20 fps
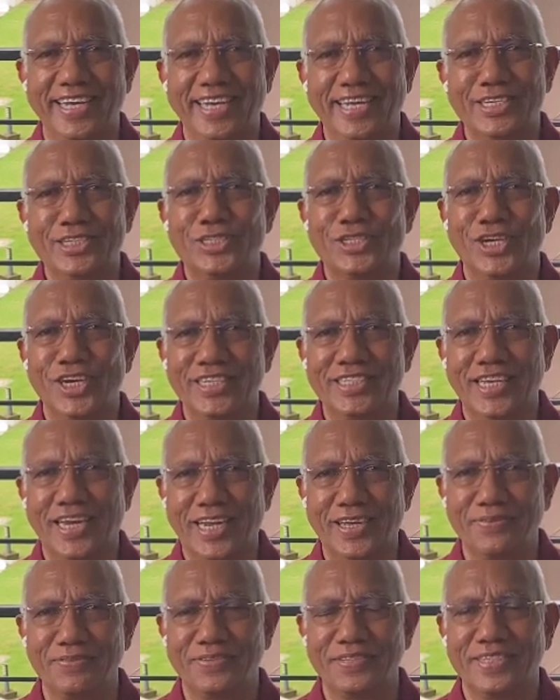एंजॉय द
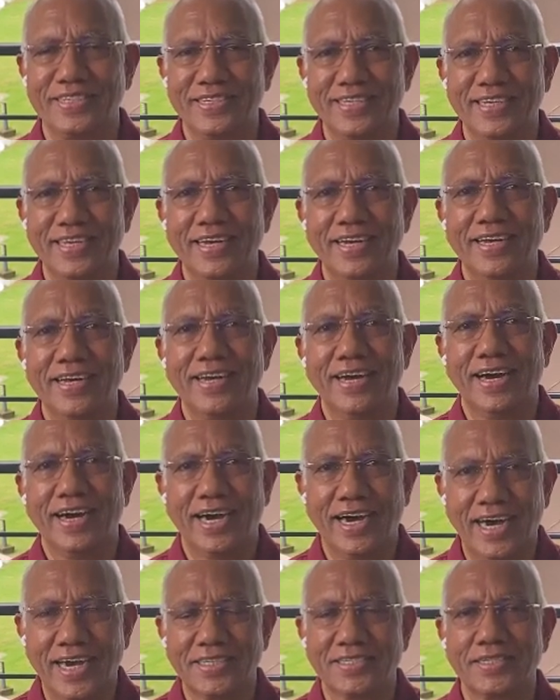लाइफ
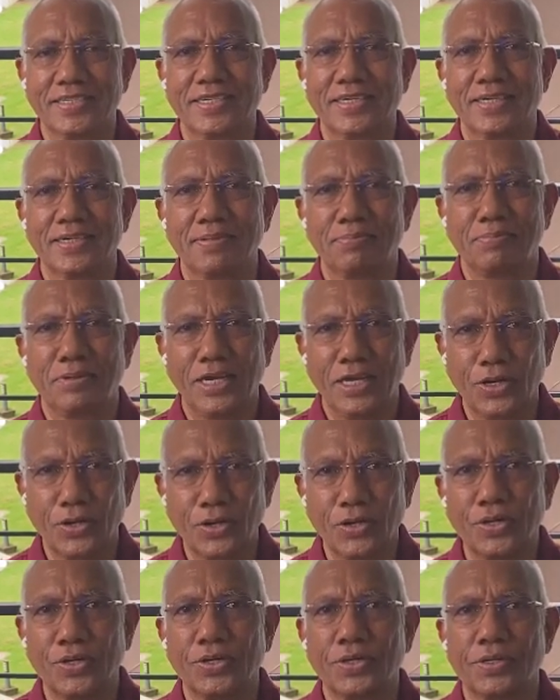आज
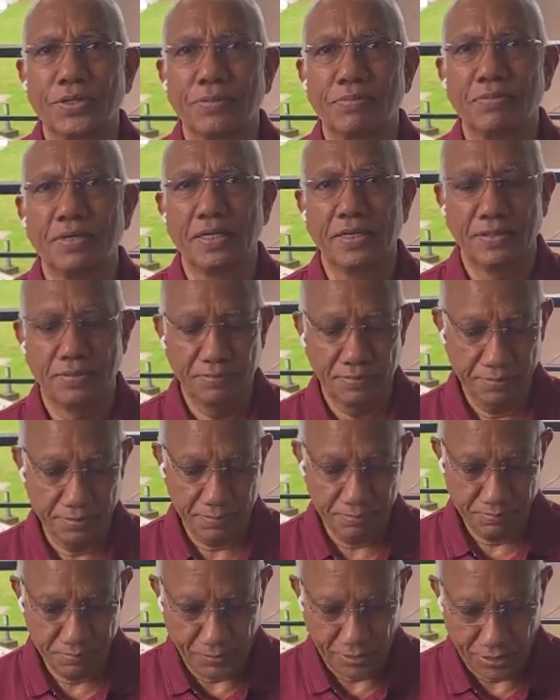बलेरो
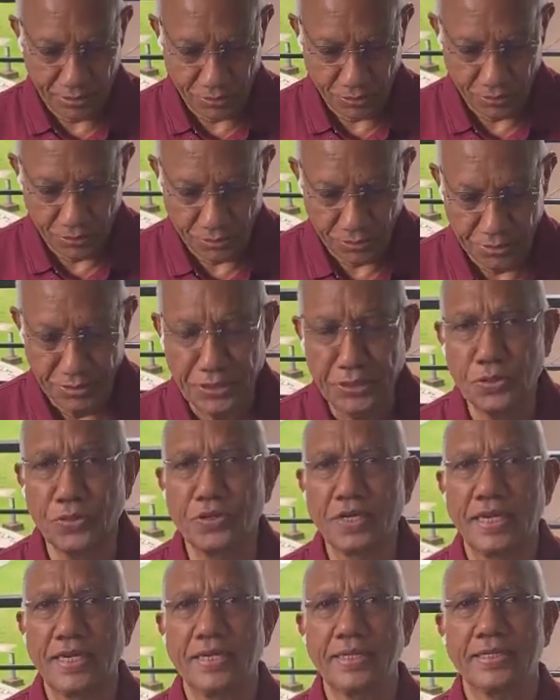बलेरो न्यू
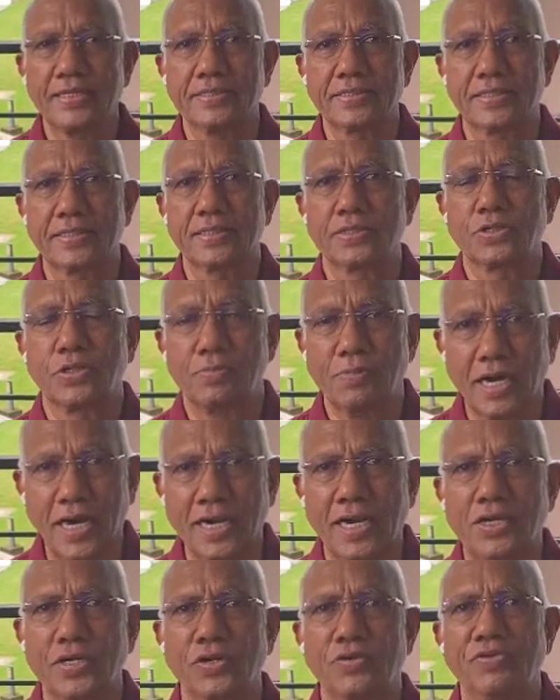के इस
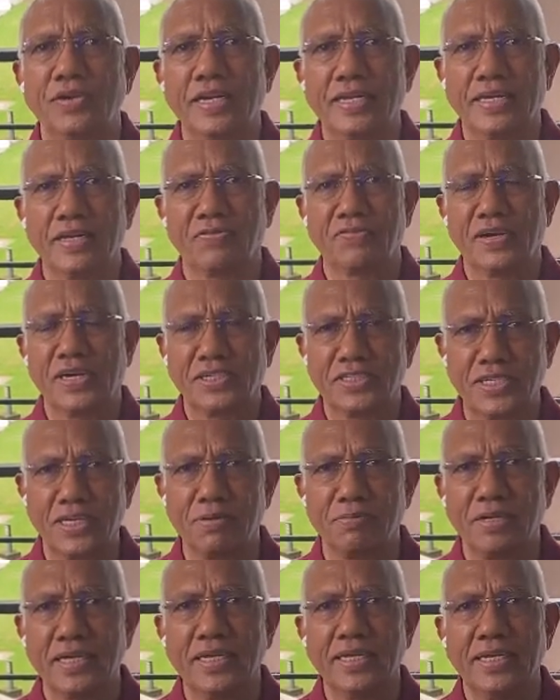कुमार ऑटो व्हील के फंक्शन
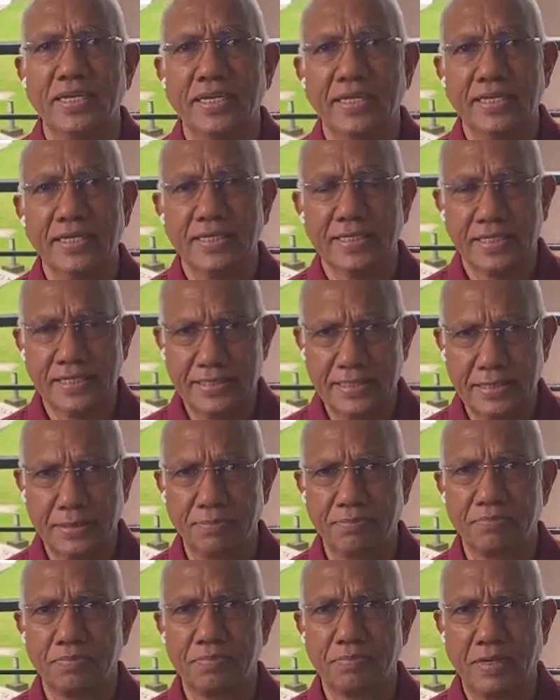में किसी
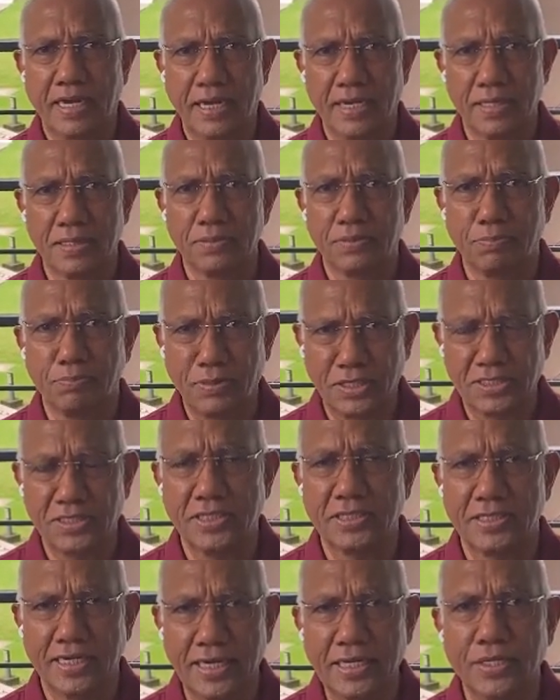मैं
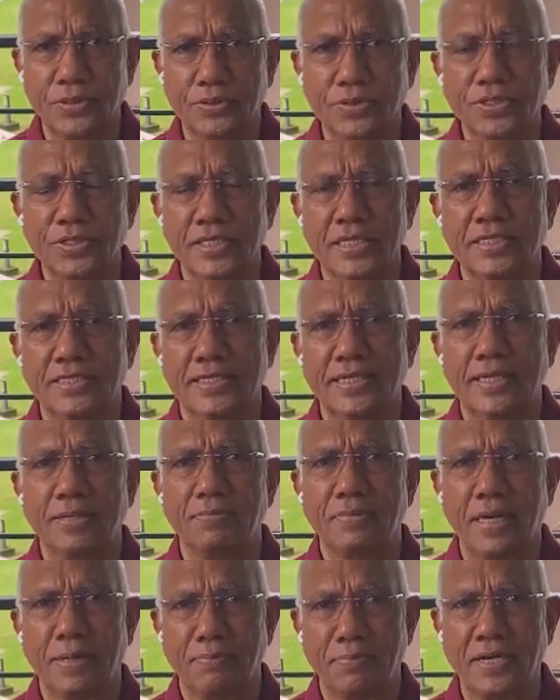उपस्थित नहीं हूं इसलिए
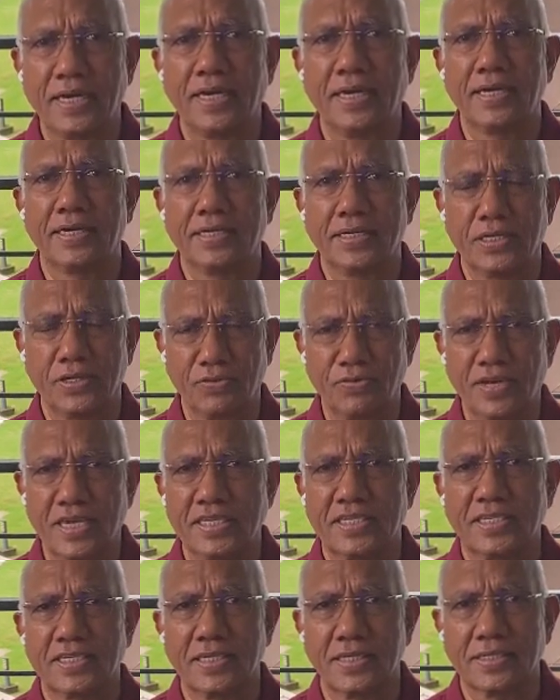मैं अपना
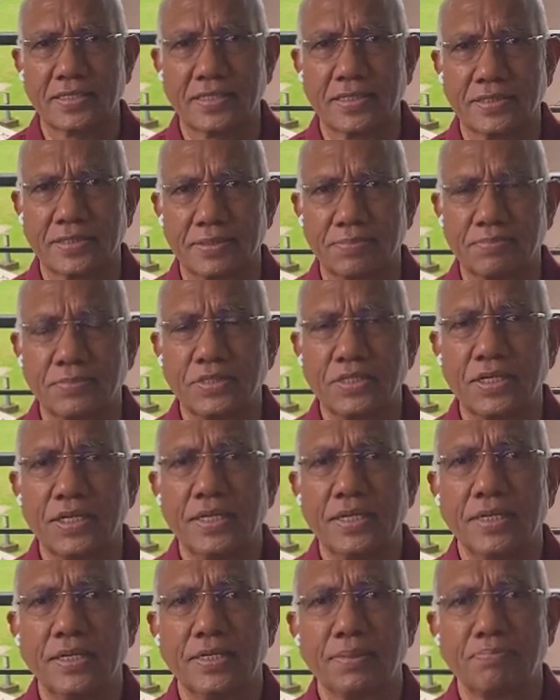रिक्वेस्ट और
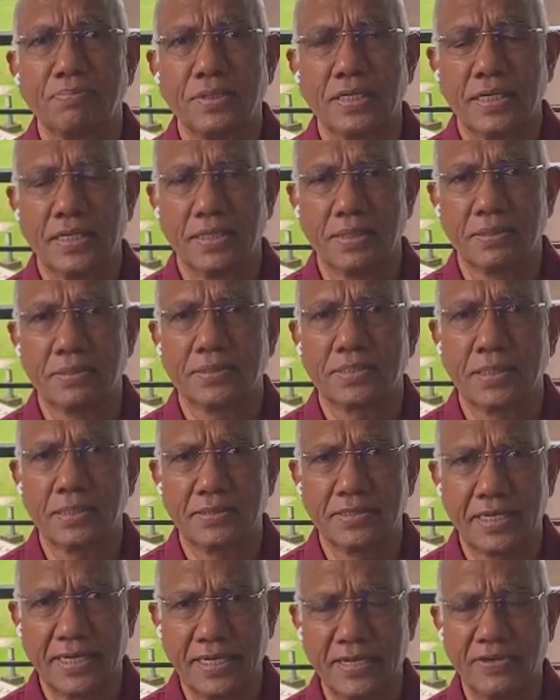uh,
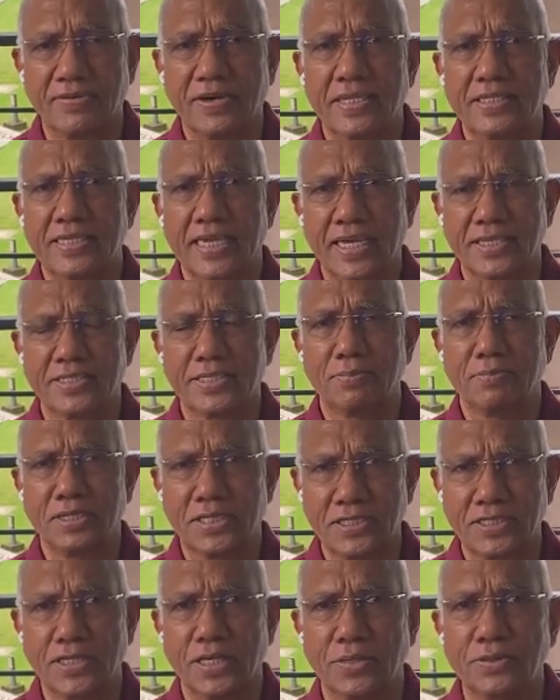धन्यवाद यहां से
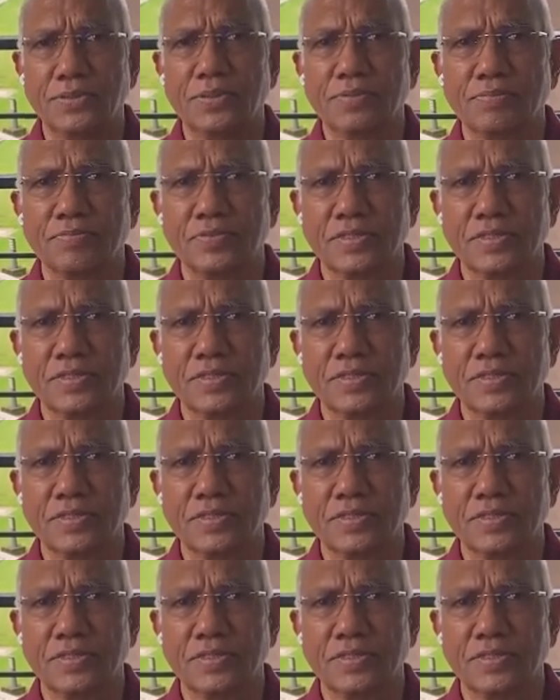भेजता हूं